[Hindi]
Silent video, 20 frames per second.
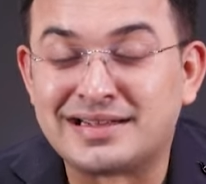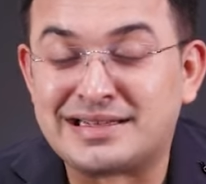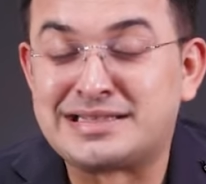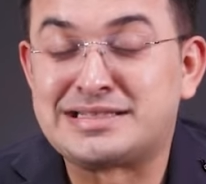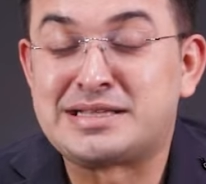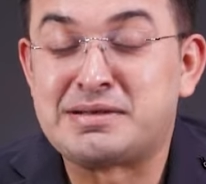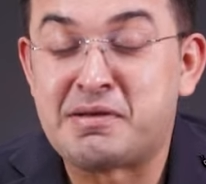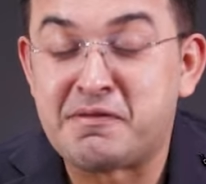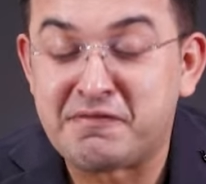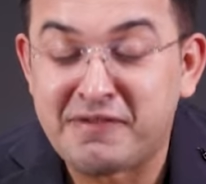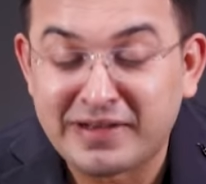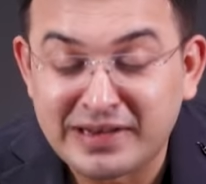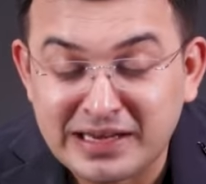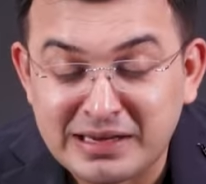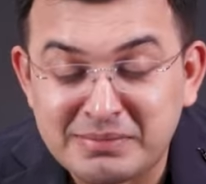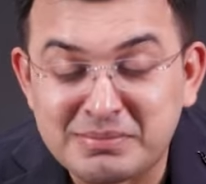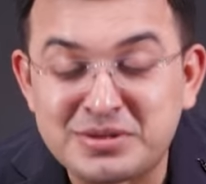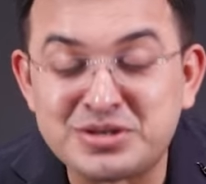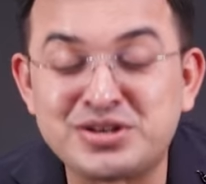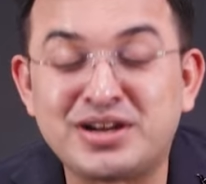कि
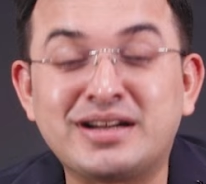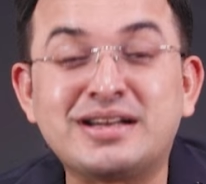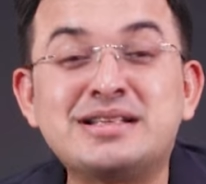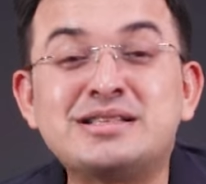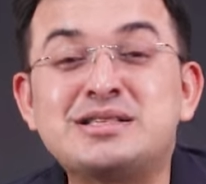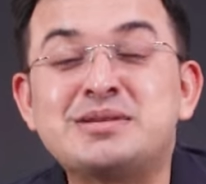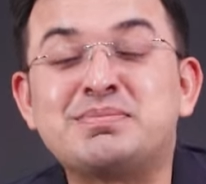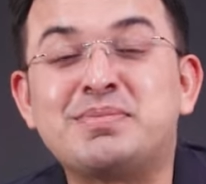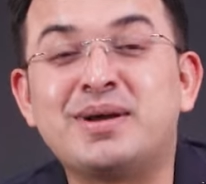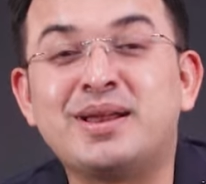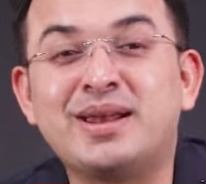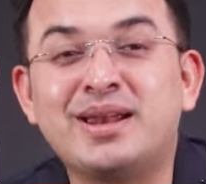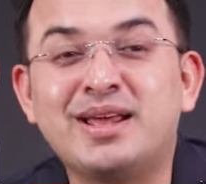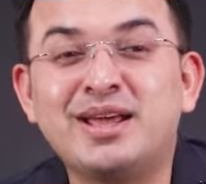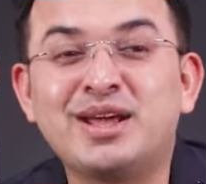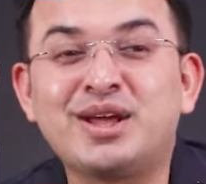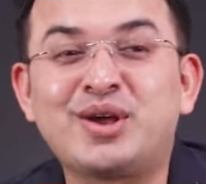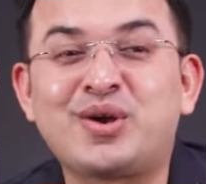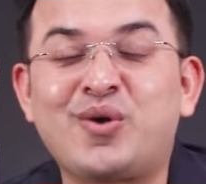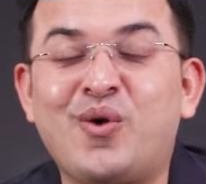सेमीफाइनल में जाने से
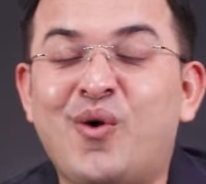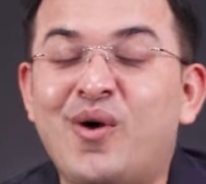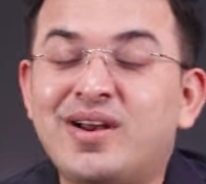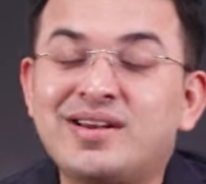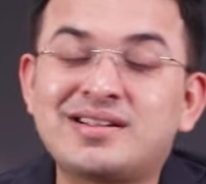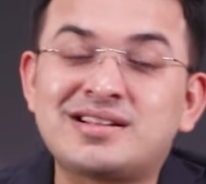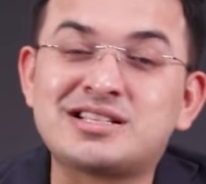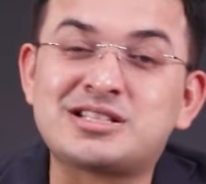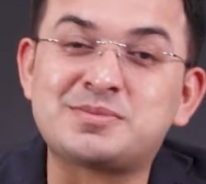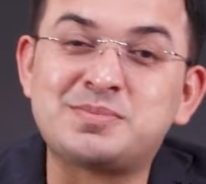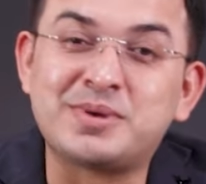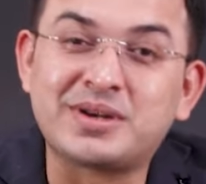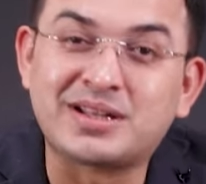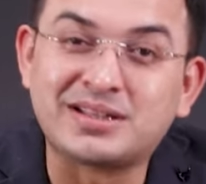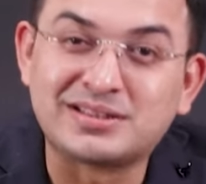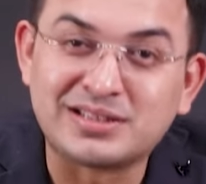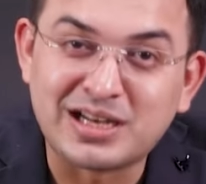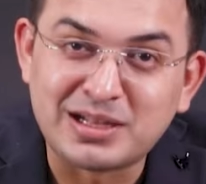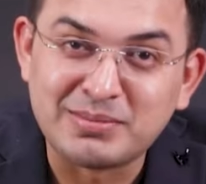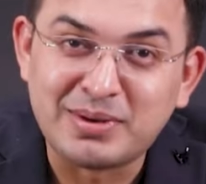पहले कौन किस पर
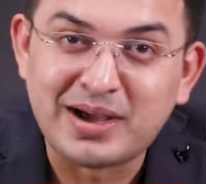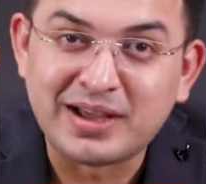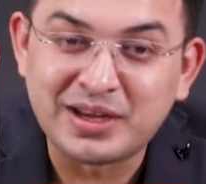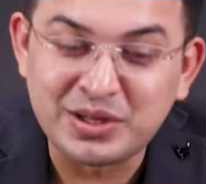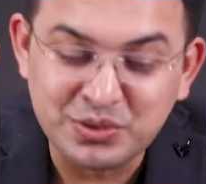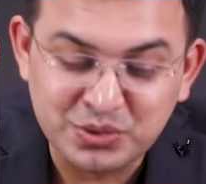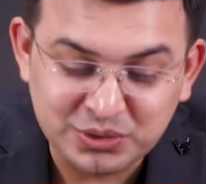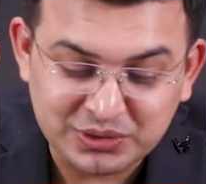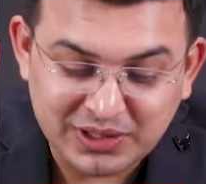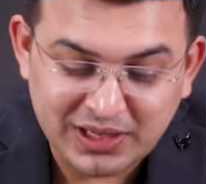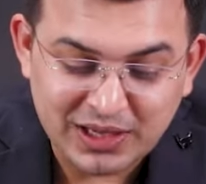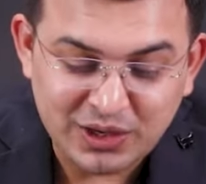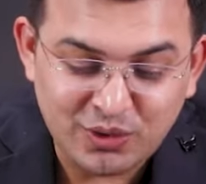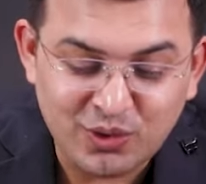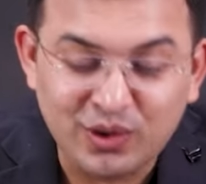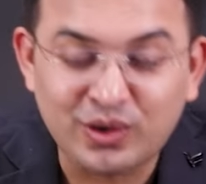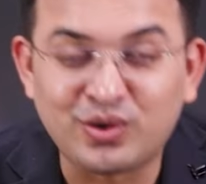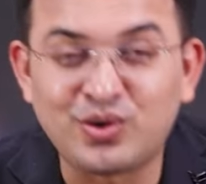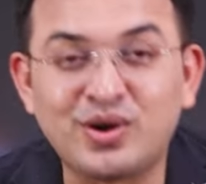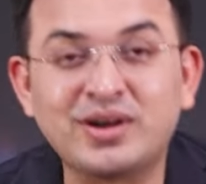कितना भारी होता है
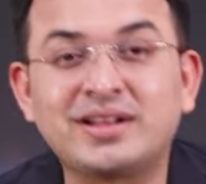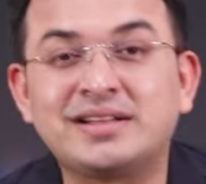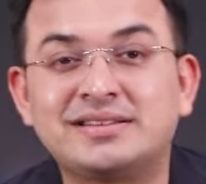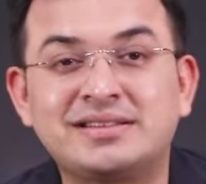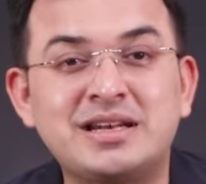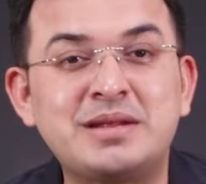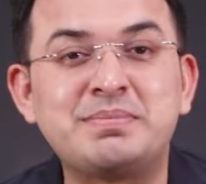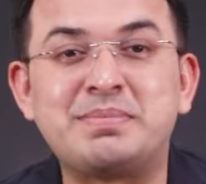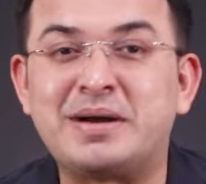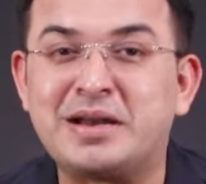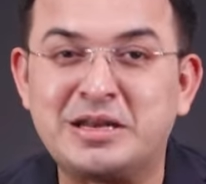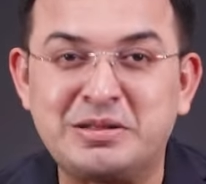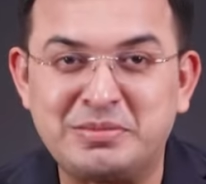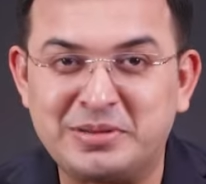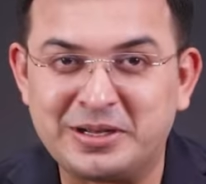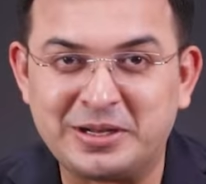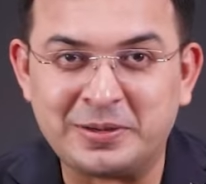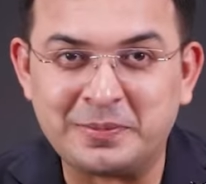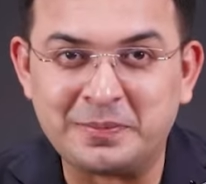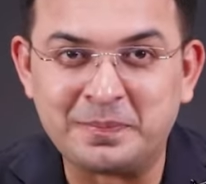और कौन कितने पानी
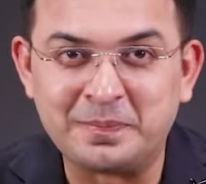में